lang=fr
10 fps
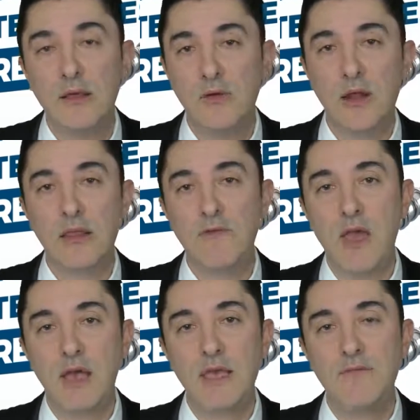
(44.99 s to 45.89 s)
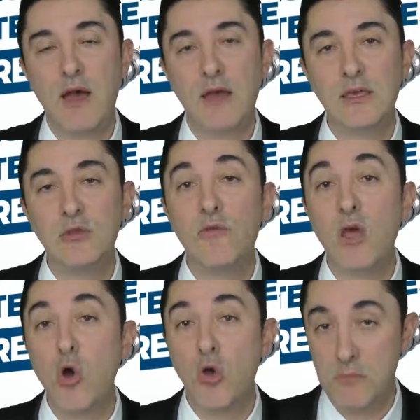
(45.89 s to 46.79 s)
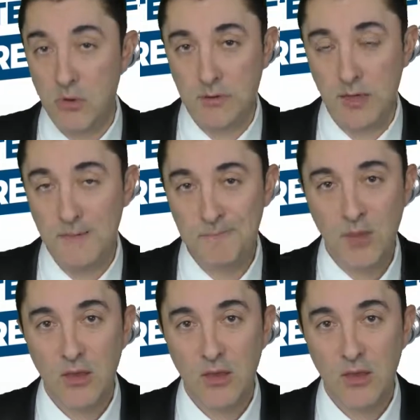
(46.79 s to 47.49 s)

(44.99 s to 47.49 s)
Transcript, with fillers: Euh, la TVA qui va, qui devrait augmenter